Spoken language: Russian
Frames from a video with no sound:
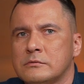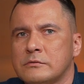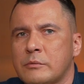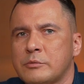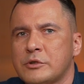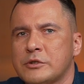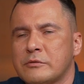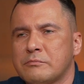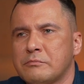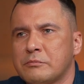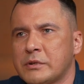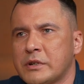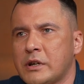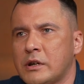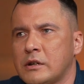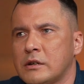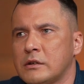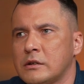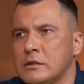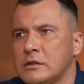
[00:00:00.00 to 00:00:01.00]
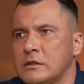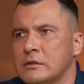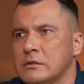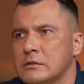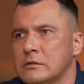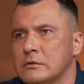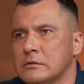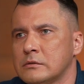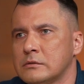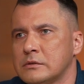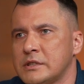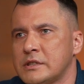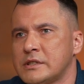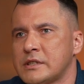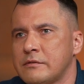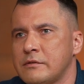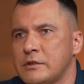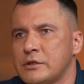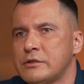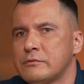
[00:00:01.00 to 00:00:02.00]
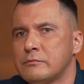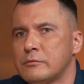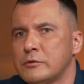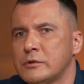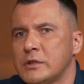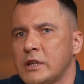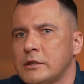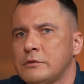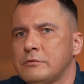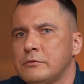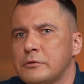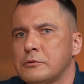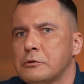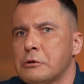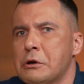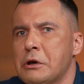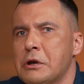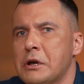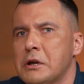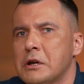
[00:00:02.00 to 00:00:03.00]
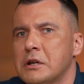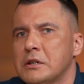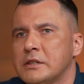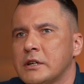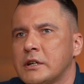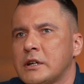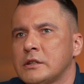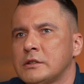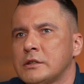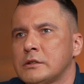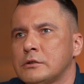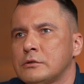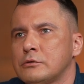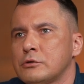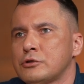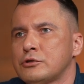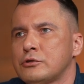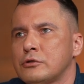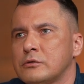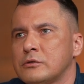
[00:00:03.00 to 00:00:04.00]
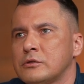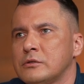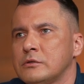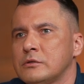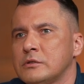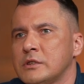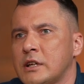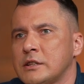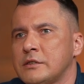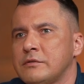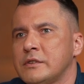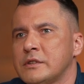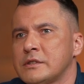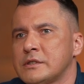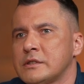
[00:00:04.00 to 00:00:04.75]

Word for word: вообще про э, независимую Латвию, так это то, что Латвия